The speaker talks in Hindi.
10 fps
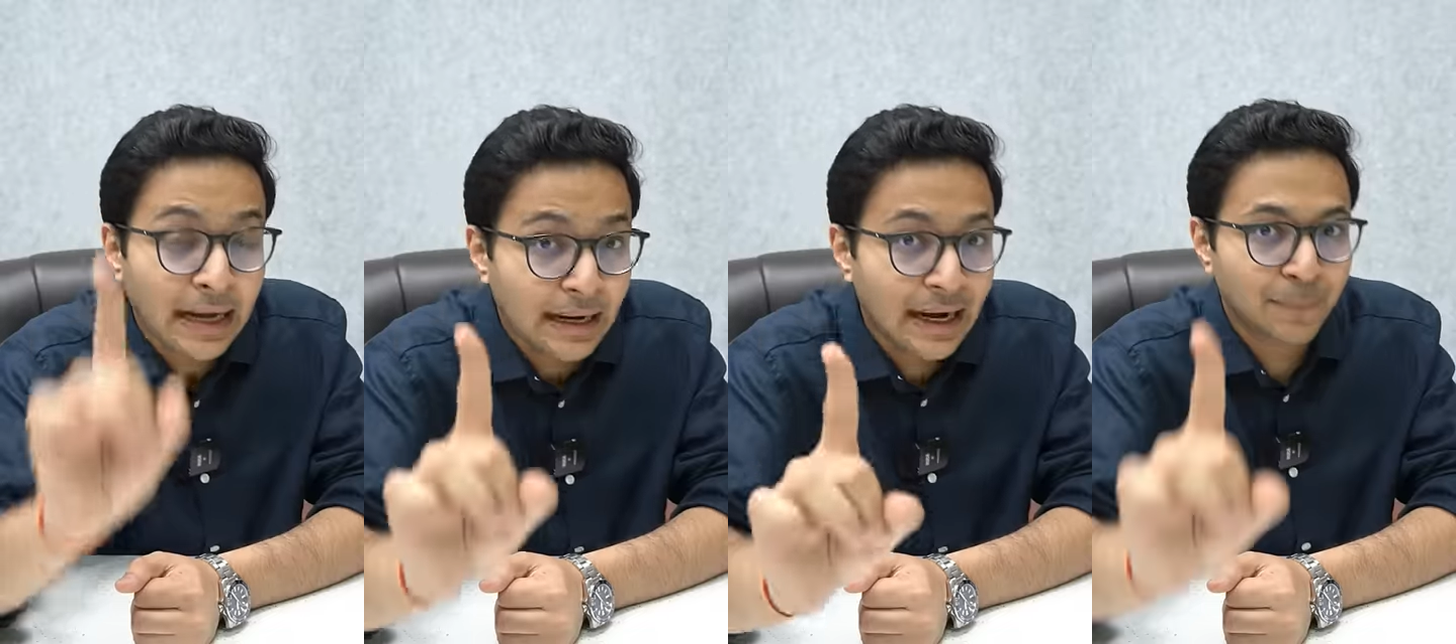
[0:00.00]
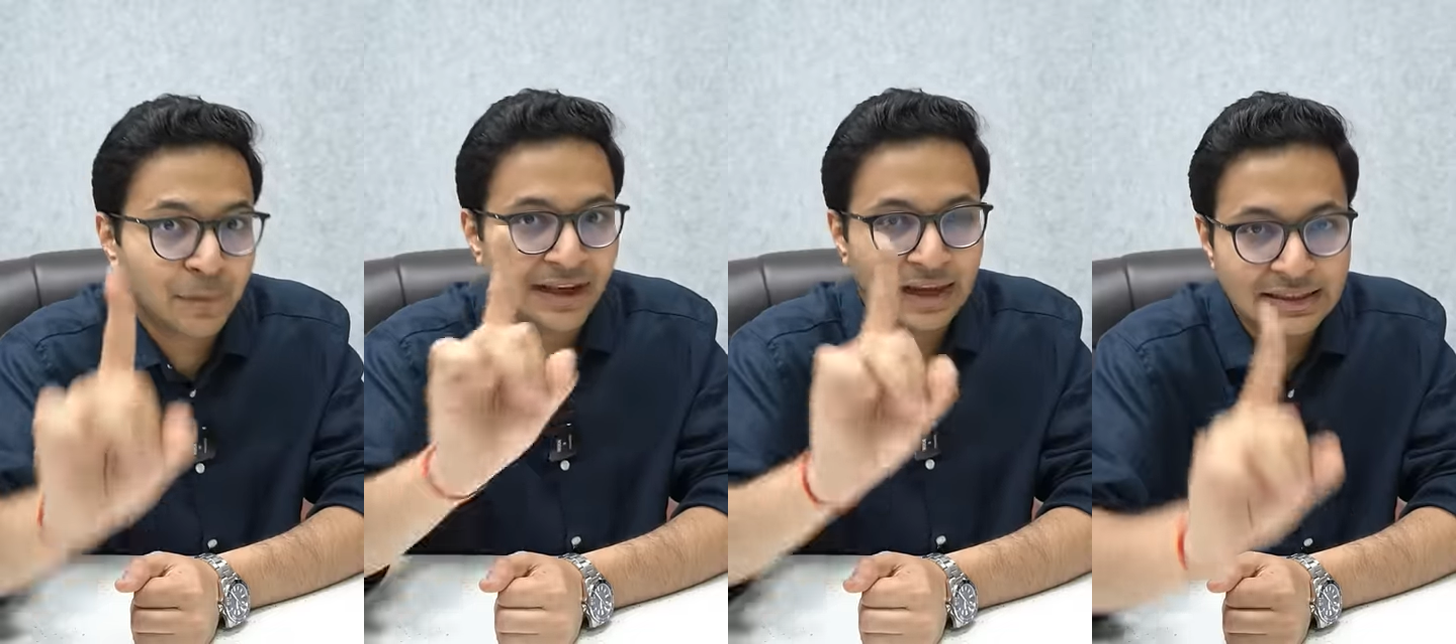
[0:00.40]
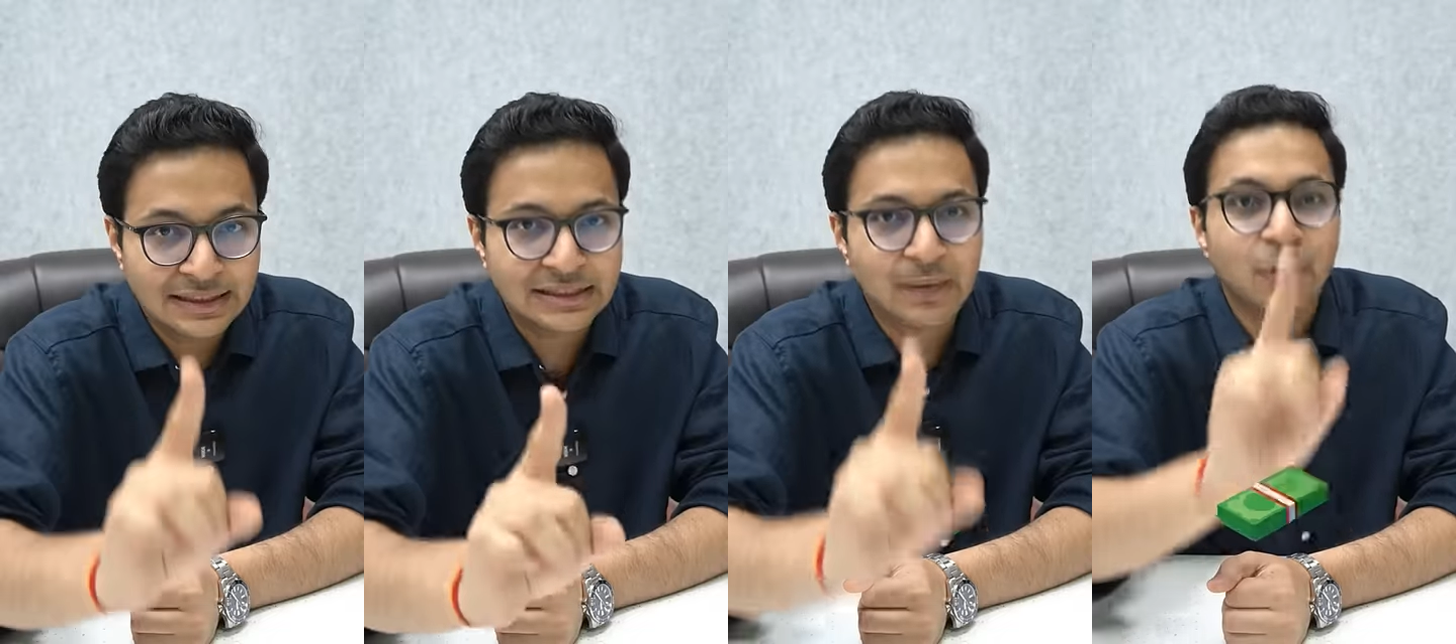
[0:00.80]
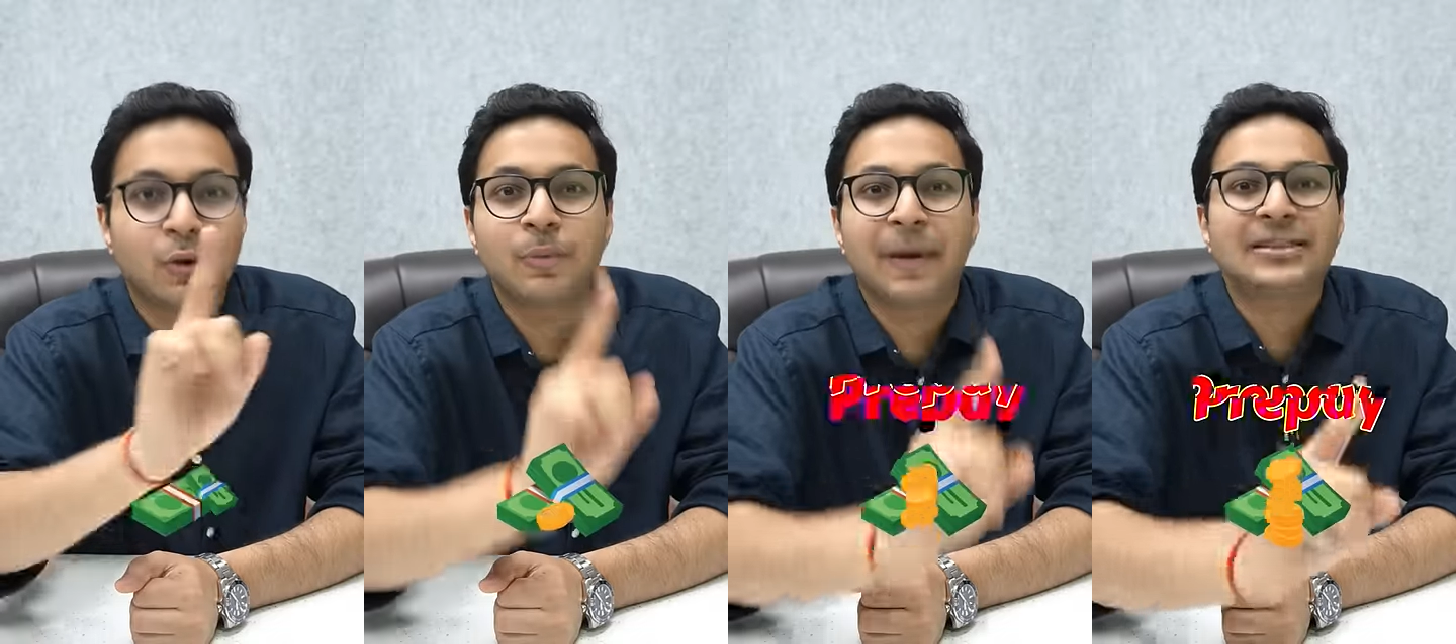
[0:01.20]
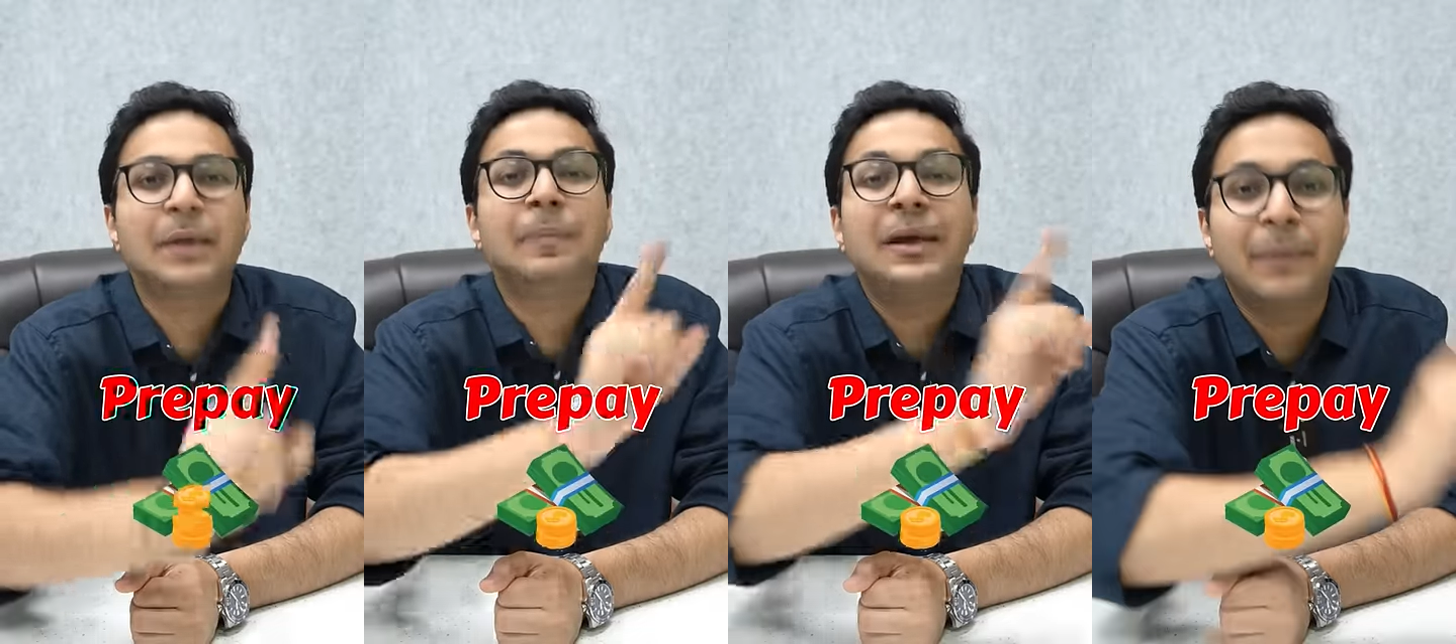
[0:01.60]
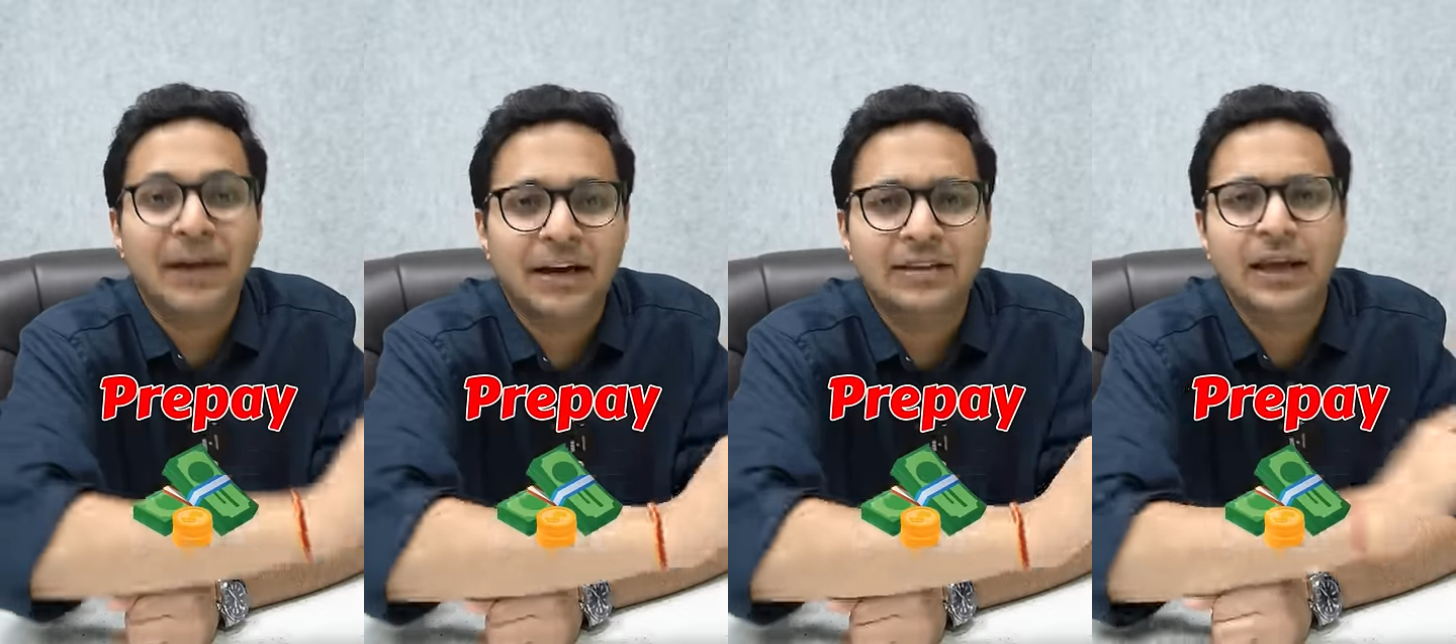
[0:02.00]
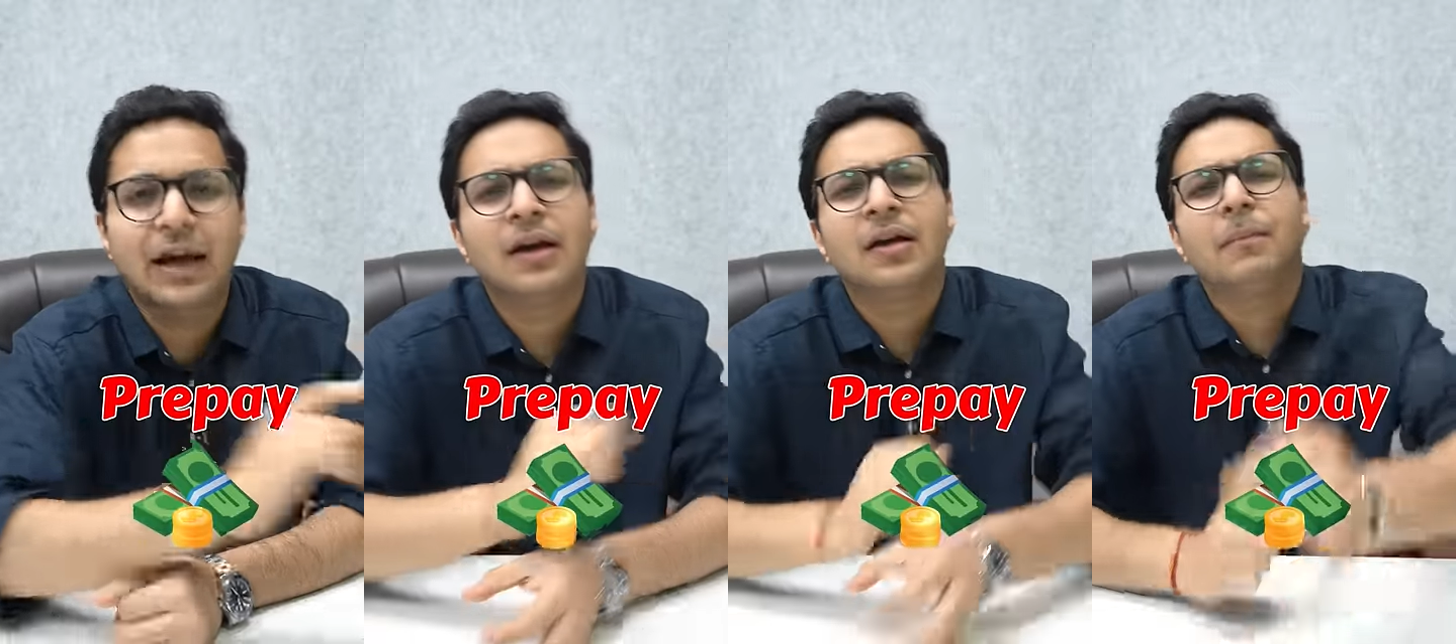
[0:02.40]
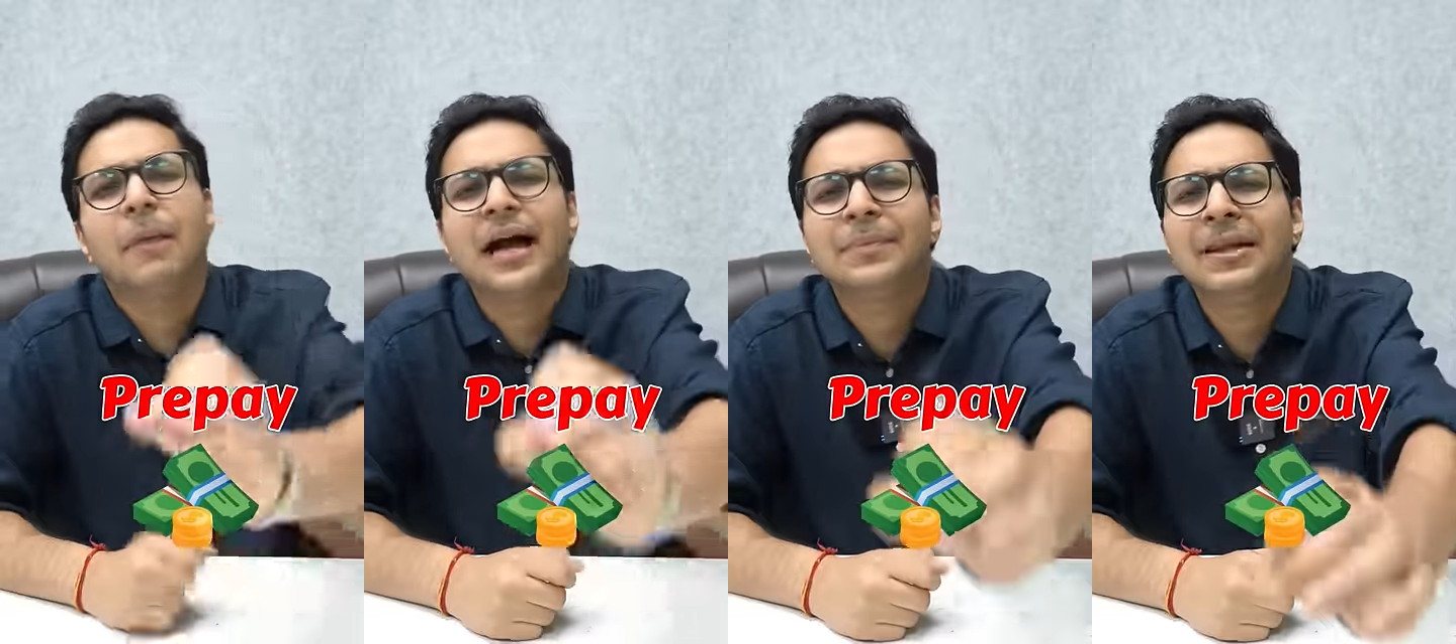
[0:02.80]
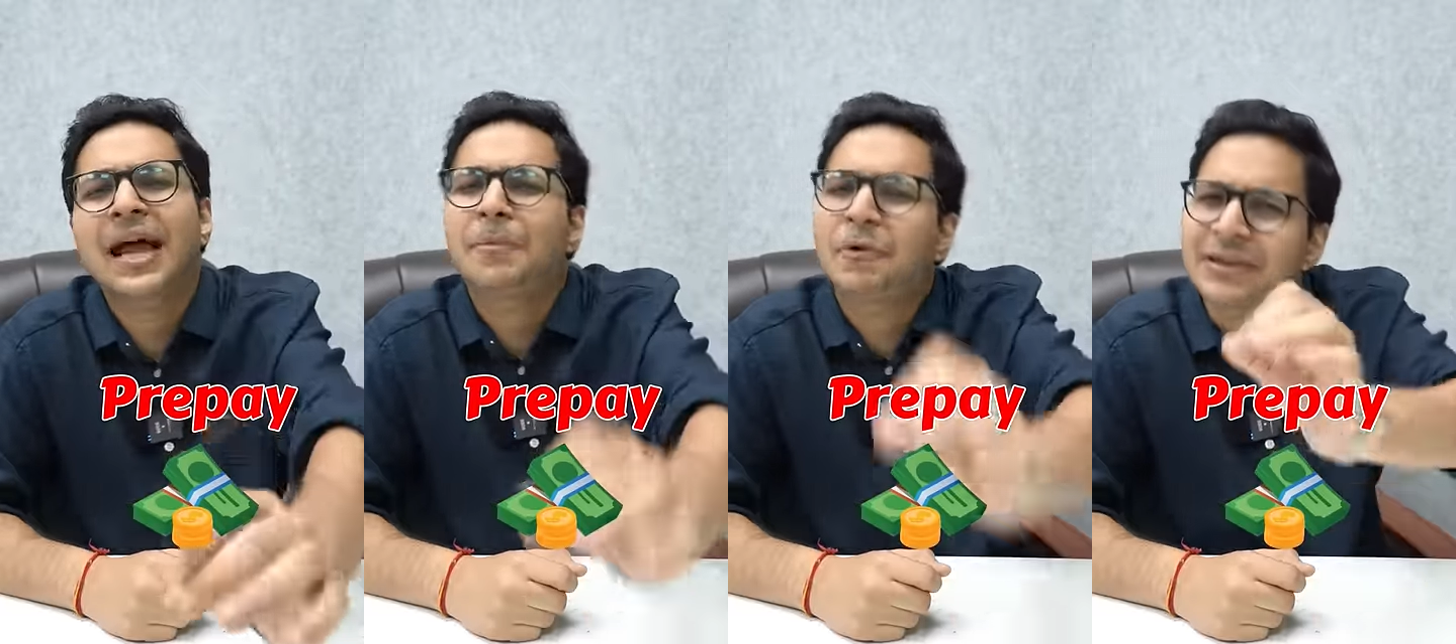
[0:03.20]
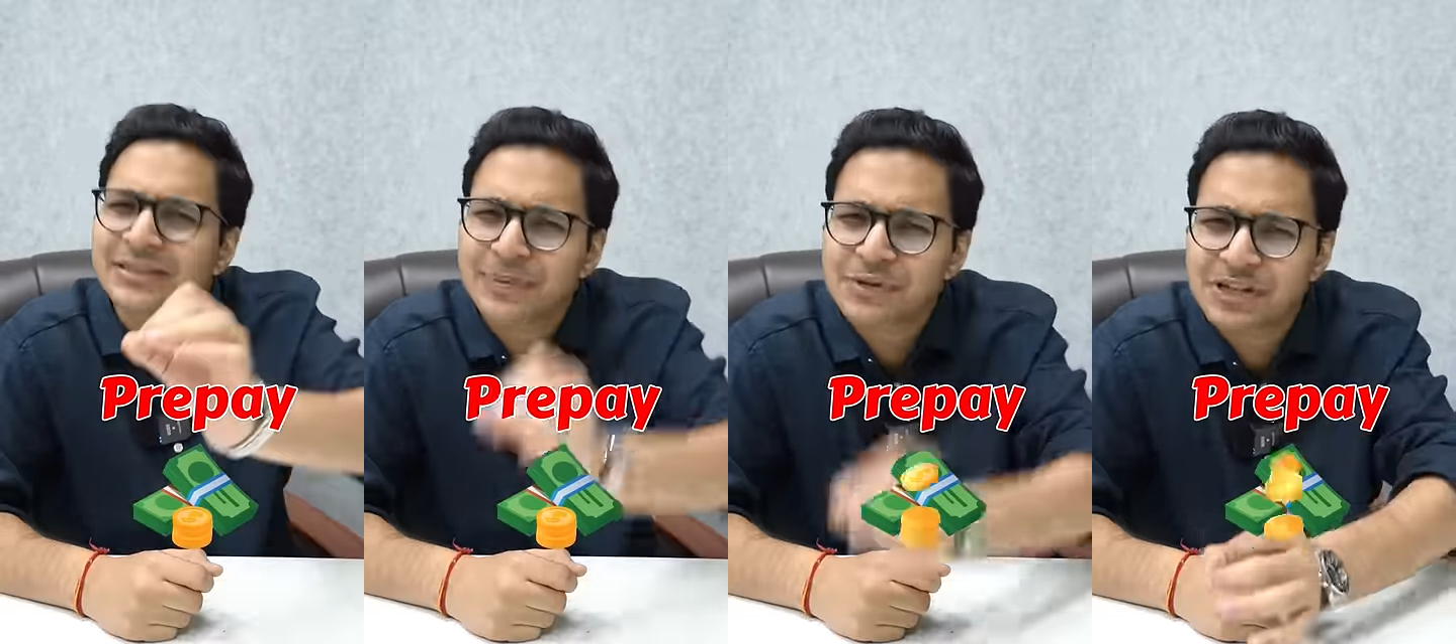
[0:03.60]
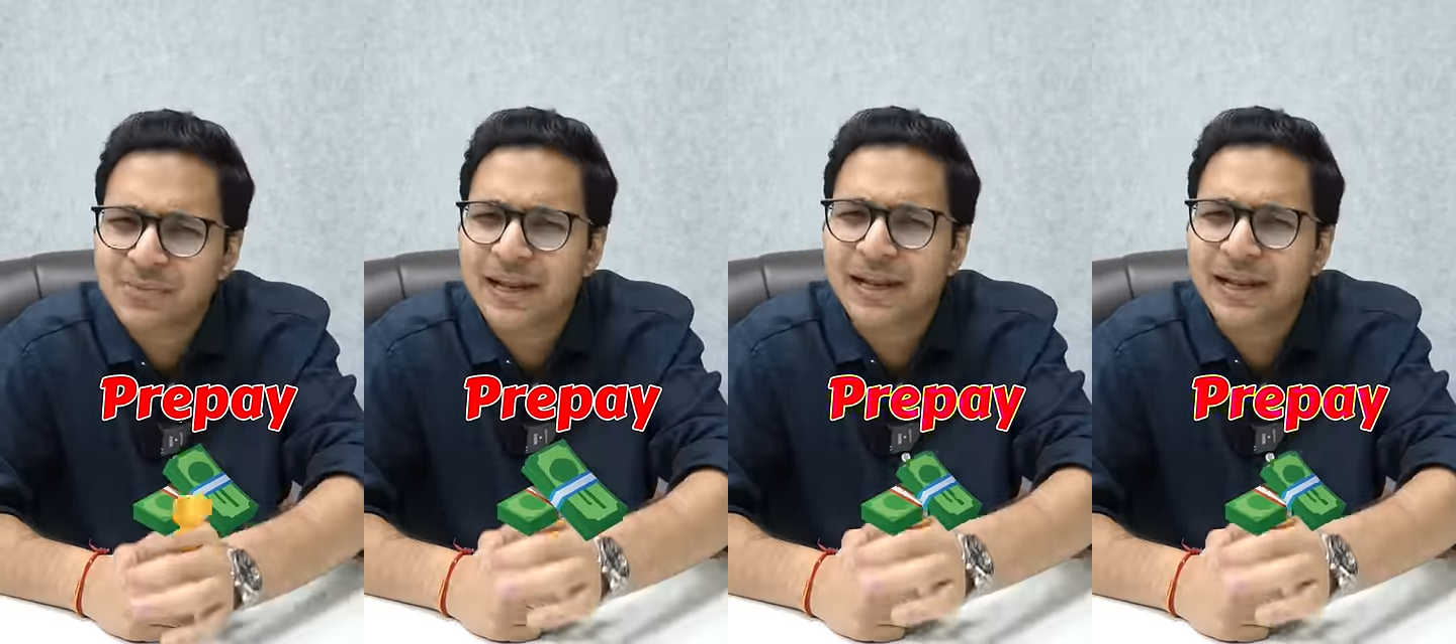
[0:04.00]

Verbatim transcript: अगर आपने गलती से भी कोई पैसा प्री पे कर दिया बाद में ना आपको रिसेप्शनिस्ट